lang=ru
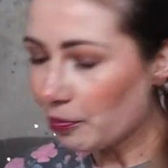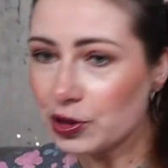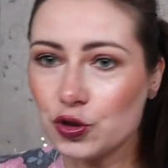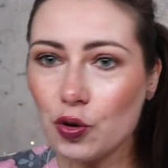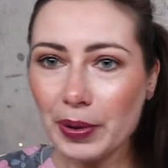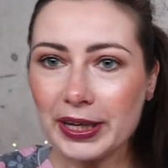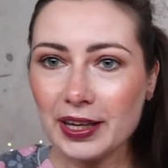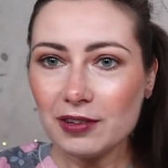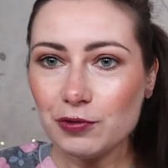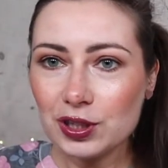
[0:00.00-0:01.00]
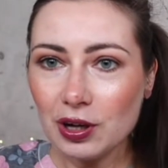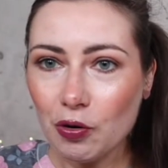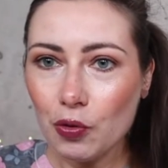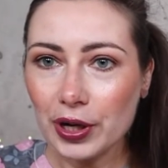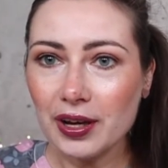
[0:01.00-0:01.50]
Пришел пакет вот
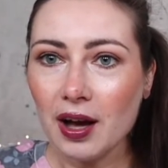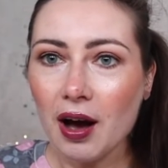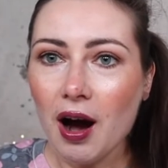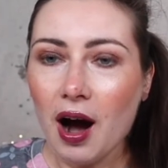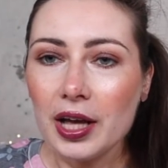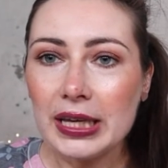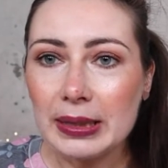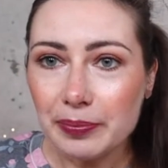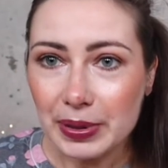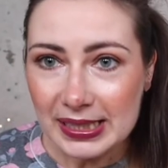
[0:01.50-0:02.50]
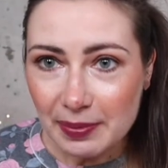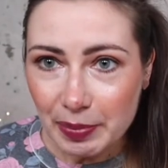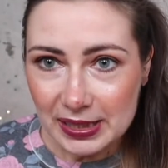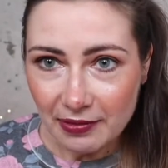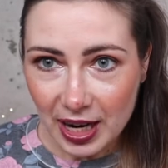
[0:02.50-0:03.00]
такой без
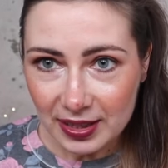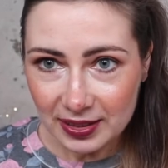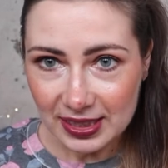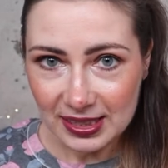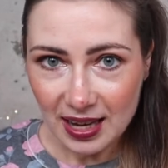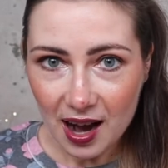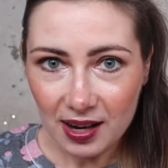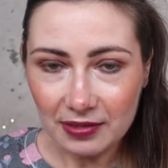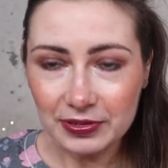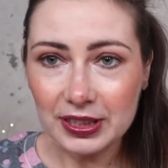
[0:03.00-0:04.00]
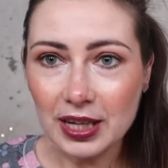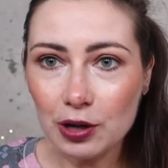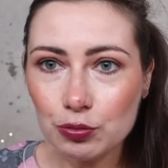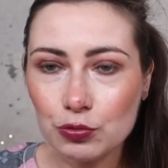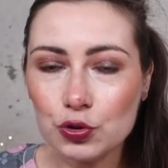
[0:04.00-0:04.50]
опознавательных знаков.
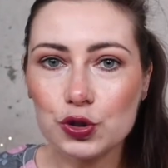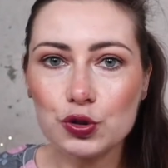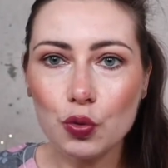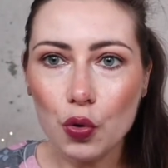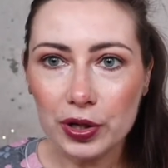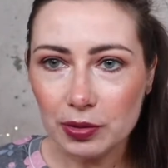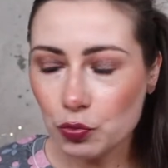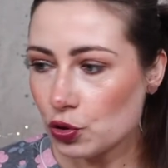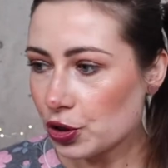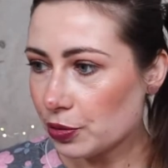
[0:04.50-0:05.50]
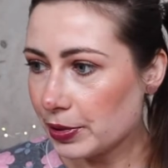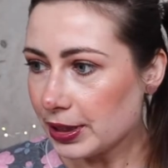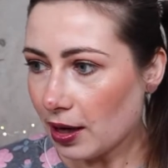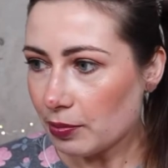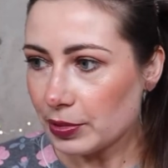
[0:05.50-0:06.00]
Я думаю, что это может
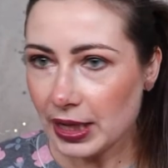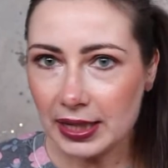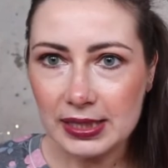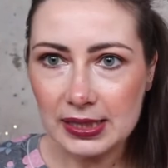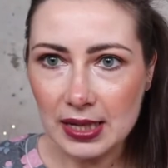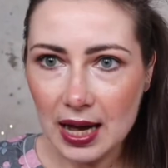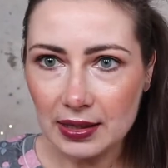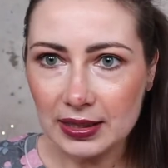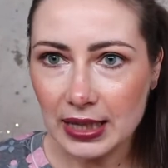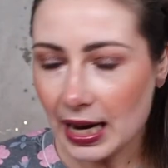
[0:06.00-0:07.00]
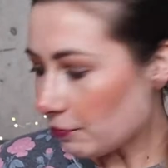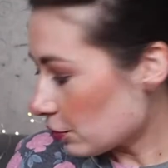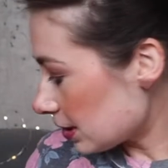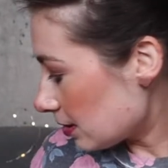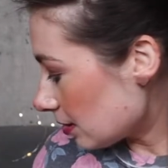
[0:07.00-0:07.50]
быть, как бы, я не знала. Я
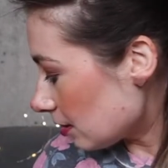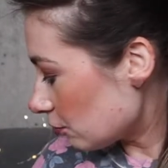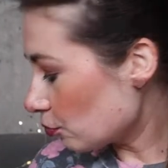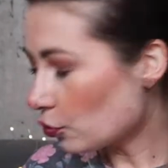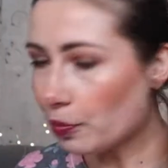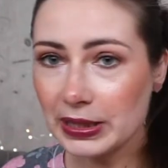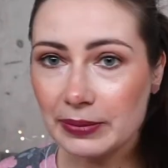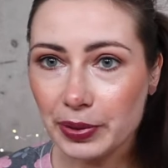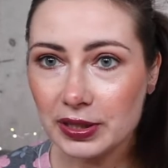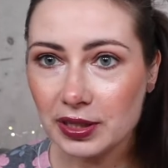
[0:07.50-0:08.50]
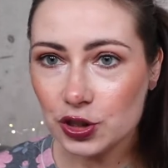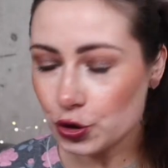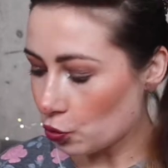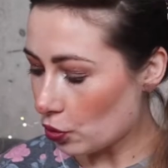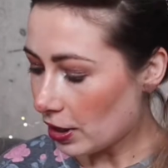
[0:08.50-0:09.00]
его, э, думаю, под,
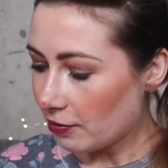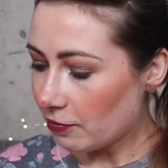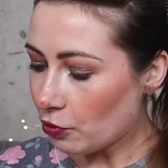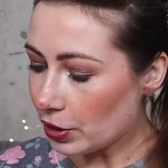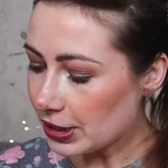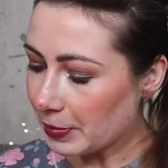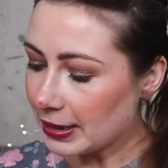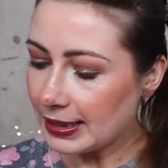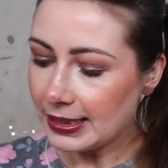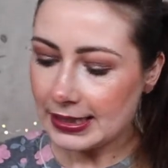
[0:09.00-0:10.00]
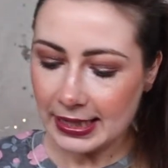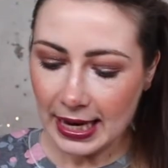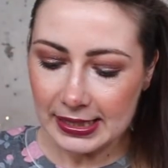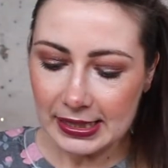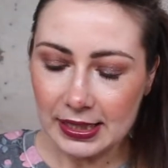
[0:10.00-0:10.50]
подгляжу. Вот, смотрите,
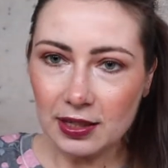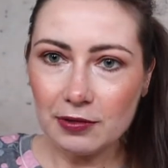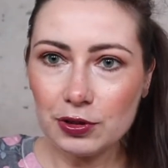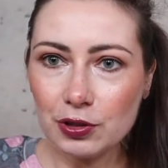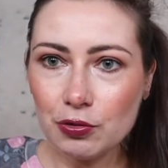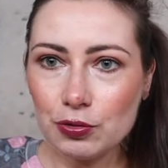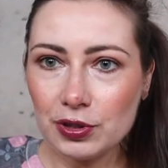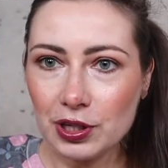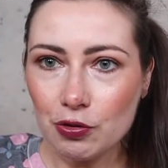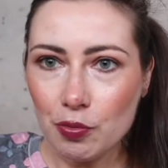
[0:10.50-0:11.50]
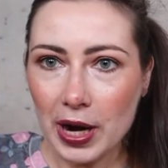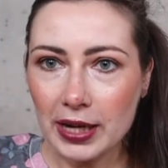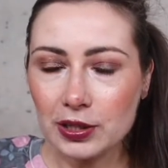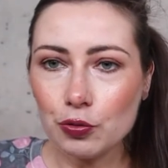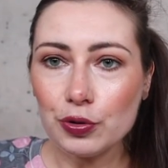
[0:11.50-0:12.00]
я сделала вот такую дырку
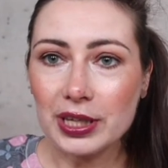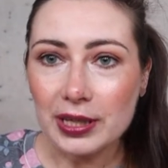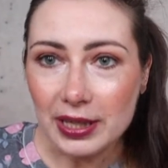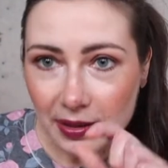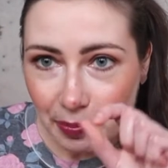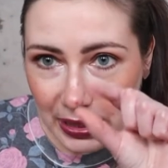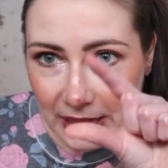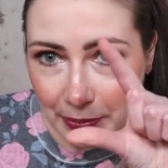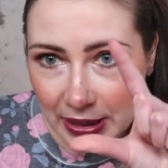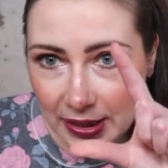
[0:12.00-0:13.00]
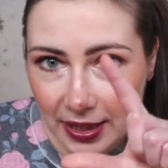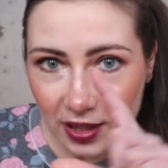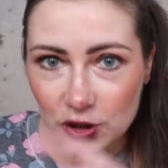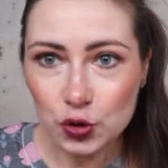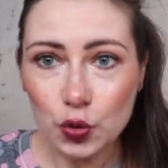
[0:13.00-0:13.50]
маленькую и
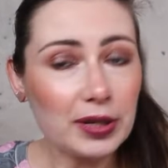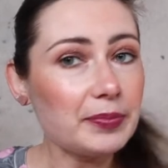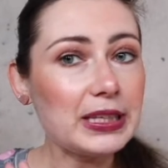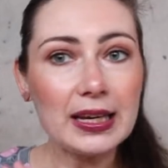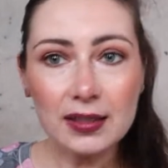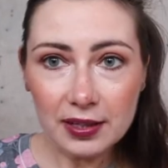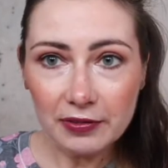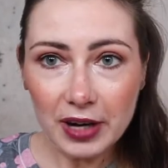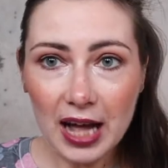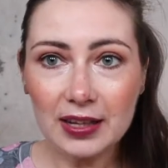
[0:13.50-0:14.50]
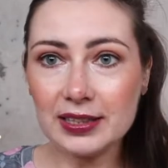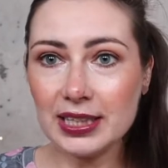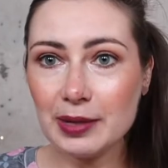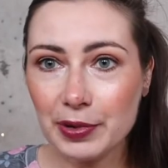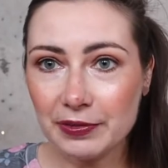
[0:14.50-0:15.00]
подсмотрела, что там. Не открывала,
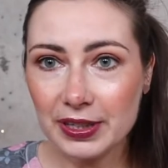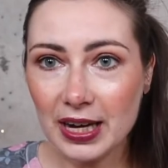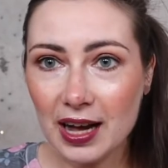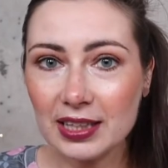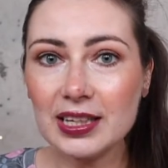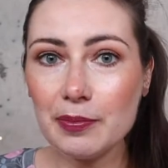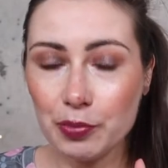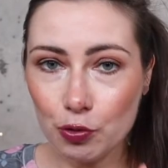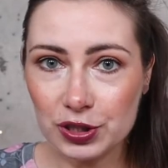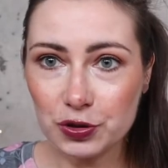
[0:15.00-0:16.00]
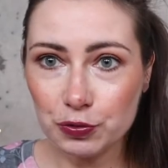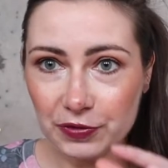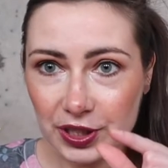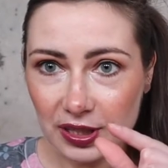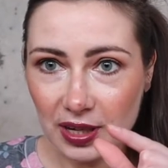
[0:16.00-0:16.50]
не проверяла. Я просто
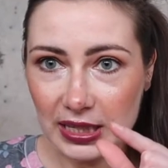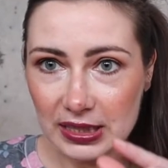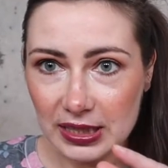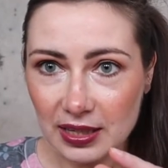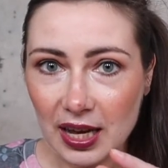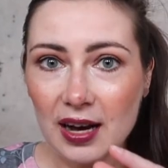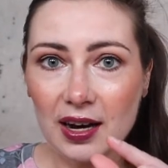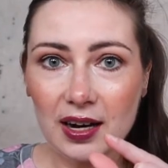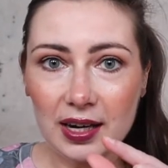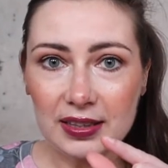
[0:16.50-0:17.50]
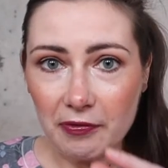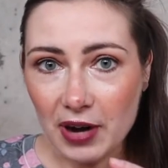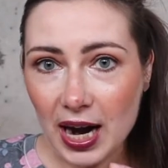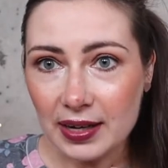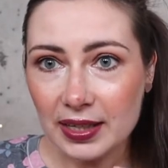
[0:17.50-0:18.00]
увидела один э,
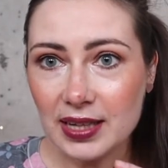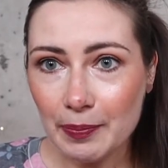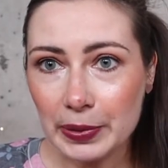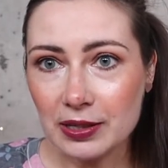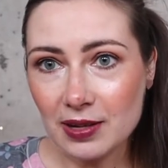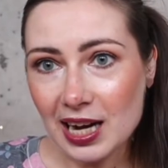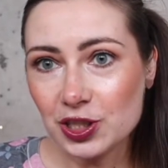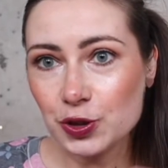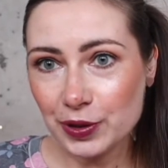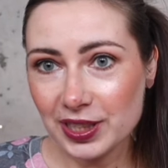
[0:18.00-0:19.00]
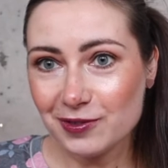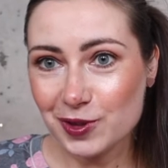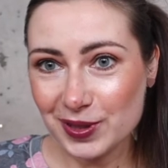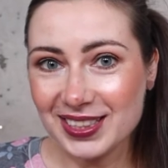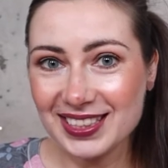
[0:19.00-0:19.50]
товар, и я поняла, что это
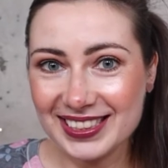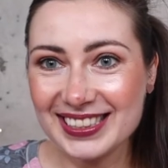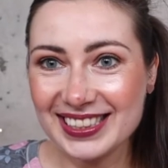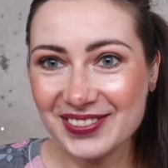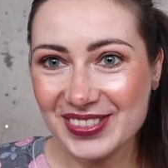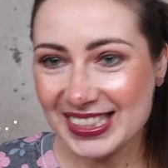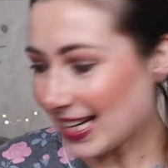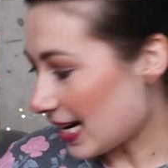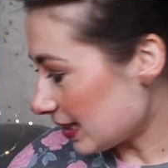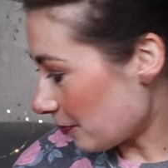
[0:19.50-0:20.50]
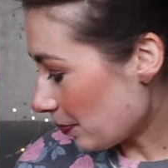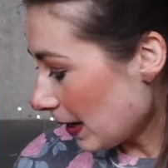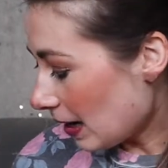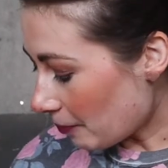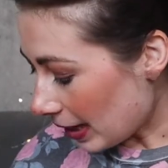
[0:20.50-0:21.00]
вот э, с этого сайта.
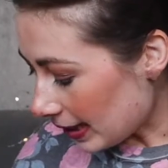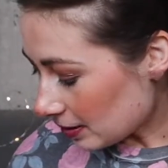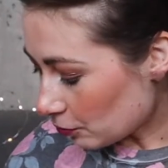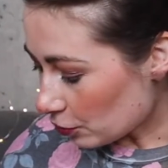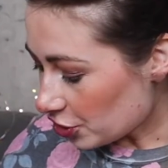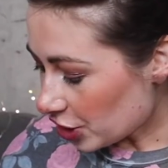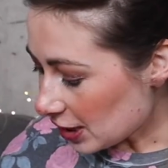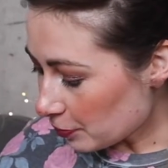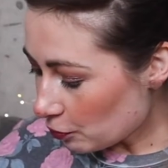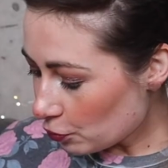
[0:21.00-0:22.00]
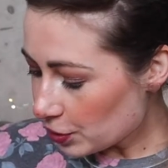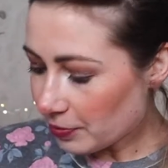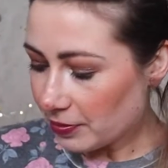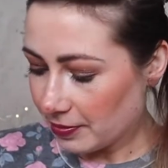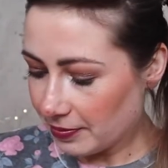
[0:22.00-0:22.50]
Поэтому сейчас мы будем
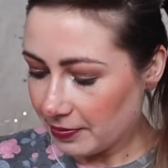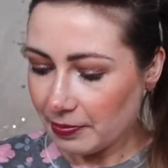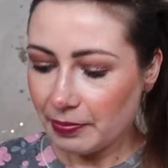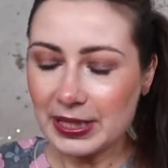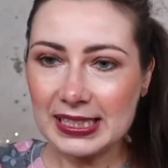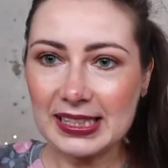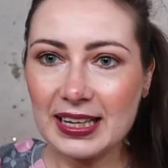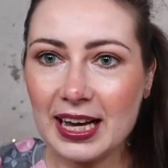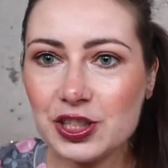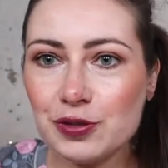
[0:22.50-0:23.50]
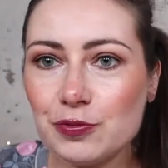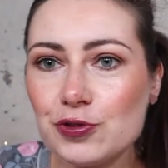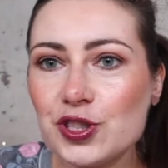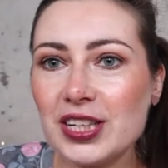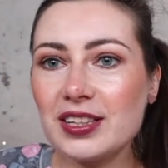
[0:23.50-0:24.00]
по-настоящему
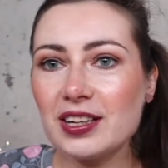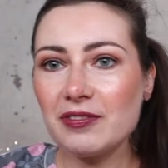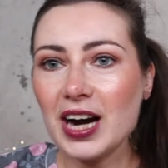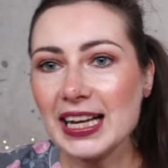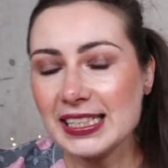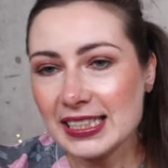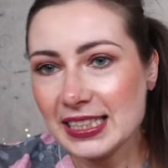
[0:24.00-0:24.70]
уже открывать